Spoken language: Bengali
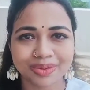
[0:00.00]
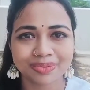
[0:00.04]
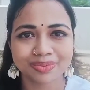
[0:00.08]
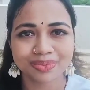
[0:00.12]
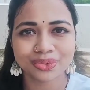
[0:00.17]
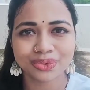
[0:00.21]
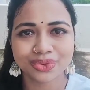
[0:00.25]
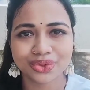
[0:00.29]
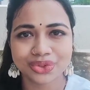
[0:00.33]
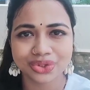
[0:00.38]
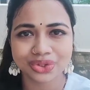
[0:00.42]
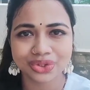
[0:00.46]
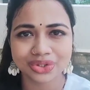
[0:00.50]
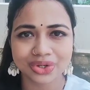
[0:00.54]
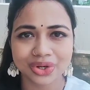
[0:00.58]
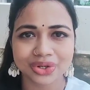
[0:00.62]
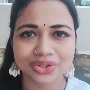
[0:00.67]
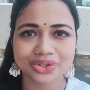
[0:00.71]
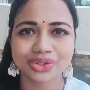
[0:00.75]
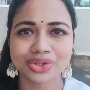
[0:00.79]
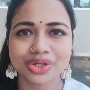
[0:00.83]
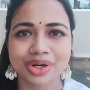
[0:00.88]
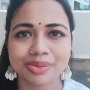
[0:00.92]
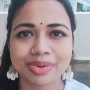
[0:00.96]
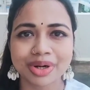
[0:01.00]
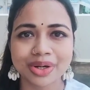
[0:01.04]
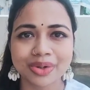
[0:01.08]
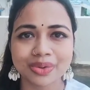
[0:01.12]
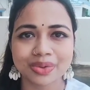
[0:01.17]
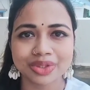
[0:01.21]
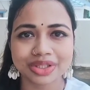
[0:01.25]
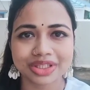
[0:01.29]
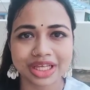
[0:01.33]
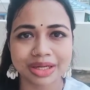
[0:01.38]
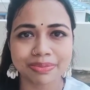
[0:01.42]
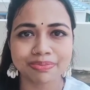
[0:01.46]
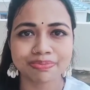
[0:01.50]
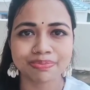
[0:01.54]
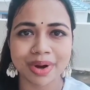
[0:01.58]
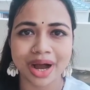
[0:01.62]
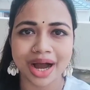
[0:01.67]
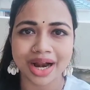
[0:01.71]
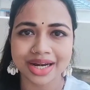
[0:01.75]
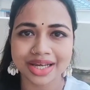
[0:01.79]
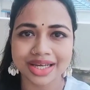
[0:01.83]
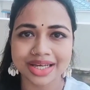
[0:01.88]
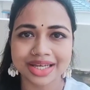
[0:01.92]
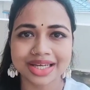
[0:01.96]
পুজো দর্শন আমরা করতে
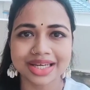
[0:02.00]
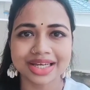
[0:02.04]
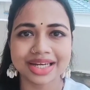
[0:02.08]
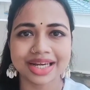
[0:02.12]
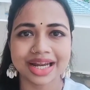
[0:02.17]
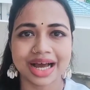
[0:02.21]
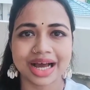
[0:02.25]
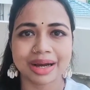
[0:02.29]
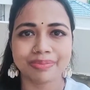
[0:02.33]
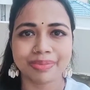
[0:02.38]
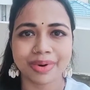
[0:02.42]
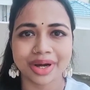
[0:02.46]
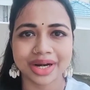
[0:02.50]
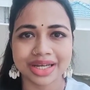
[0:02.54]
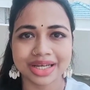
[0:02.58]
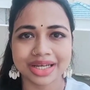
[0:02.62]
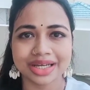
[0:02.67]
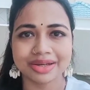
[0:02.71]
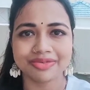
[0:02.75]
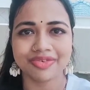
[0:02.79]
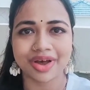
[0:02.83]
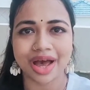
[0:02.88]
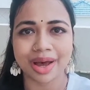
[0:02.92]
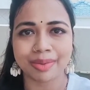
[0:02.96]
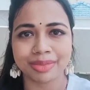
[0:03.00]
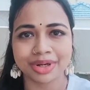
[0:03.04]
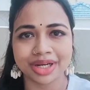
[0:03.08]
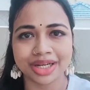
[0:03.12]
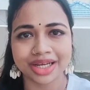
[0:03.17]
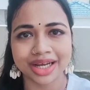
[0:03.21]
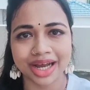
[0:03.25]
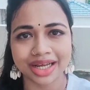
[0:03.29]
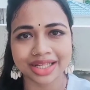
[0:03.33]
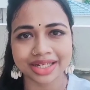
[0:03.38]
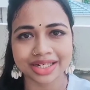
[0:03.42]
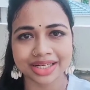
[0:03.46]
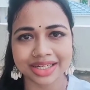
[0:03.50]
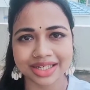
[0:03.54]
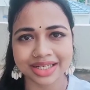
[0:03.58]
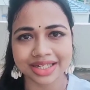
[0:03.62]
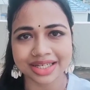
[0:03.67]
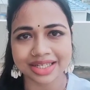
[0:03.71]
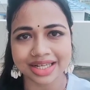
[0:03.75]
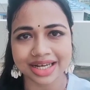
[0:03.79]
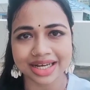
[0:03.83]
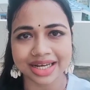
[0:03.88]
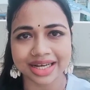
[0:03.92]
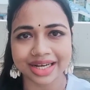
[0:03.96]
পারি কি না পারি ফ্যামিলি গ্যাদারিং
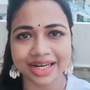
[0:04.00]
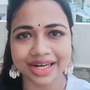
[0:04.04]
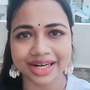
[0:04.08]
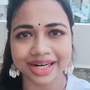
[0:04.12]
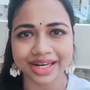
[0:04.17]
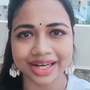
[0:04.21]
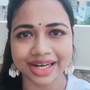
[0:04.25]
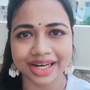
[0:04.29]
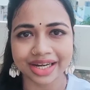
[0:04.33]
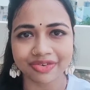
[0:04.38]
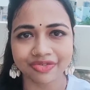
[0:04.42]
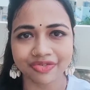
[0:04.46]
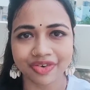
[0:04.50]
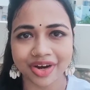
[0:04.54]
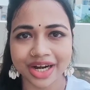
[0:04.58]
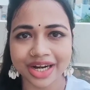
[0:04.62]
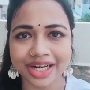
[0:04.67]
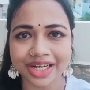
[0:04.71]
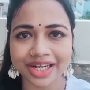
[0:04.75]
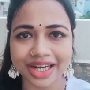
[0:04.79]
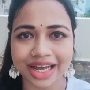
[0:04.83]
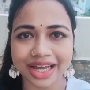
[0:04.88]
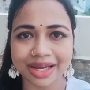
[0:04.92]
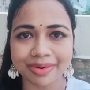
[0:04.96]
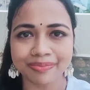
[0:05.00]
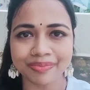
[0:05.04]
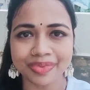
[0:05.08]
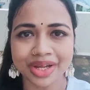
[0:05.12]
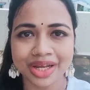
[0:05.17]
ইজ আ গ্রেট ফান টাইম